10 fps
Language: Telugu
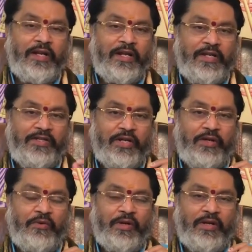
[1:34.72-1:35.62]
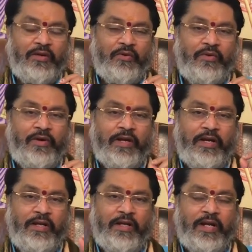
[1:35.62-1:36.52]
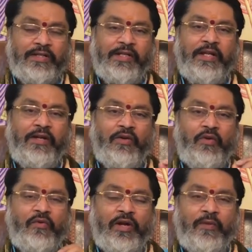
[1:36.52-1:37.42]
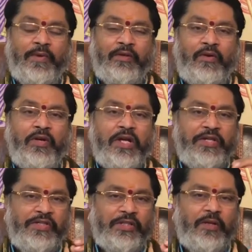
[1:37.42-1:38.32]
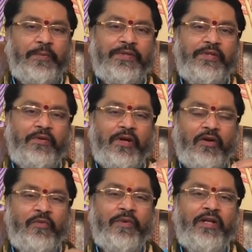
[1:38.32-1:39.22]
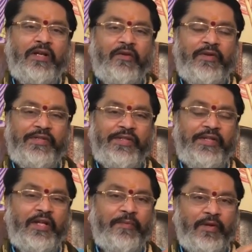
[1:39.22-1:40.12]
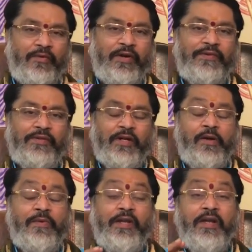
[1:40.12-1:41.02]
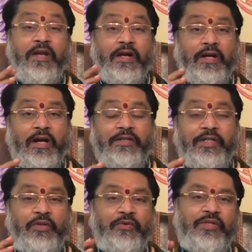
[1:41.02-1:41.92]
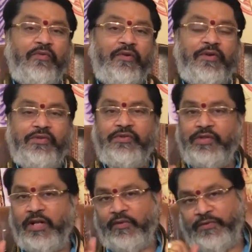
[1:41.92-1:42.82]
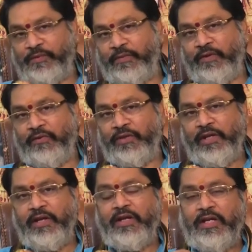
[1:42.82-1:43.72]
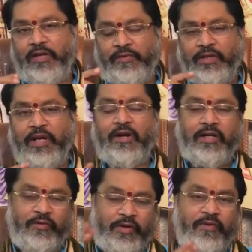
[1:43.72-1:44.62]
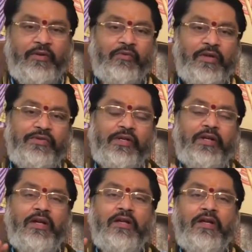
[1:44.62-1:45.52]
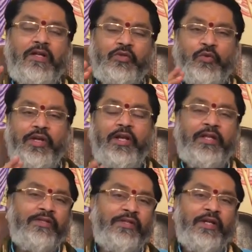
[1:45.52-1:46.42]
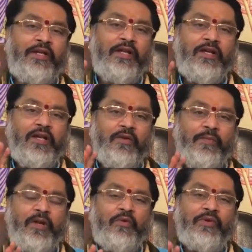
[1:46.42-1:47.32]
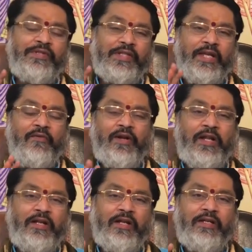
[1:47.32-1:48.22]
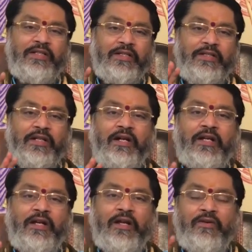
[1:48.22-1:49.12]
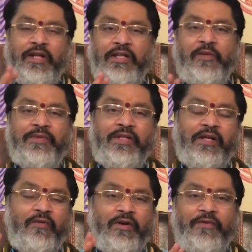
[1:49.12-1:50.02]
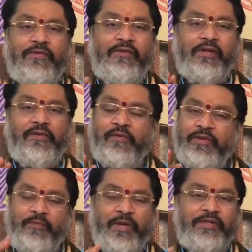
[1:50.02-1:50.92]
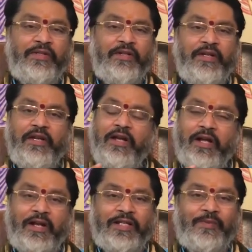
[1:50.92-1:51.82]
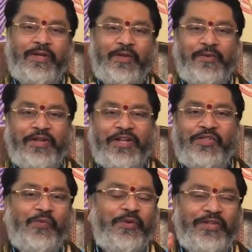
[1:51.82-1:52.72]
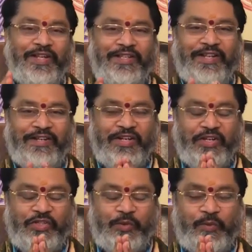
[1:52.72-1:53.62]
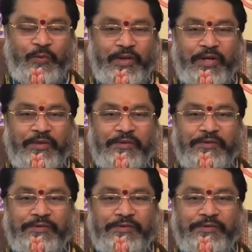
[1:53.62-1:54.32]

రియల్ ఎస్టేట్ రంగంలో ఉన్నవాళ్ళు కానీ రాజకీయ రంగంలో ఉన్నవాళ్ళకి మాత్రం చిన్న పెసరు అవమానకరమైన స్థితి ఏర్పడే అవకాశం ఉంది కాబట్టి ఆచితూచి వ్యవహరించడం చాలా అవసరం పడుతుంది ఈ విధంగా అటువంటి వారు కూడా చక్కగా సూర్య ఆరాధన చేయండి మనం అనుకున్న స్థాయికి వెళ్ళడానికి చిన్న చిన్న ఆటంకాలను అధిగమించడానికి అవకాశం ఉంటుంది కాబట్టి అభివృద్ధి ప్రయత్నించండి రాజమార్గంలో రాజ్యం పొందగలుగుతారు శుభం వ్యాధు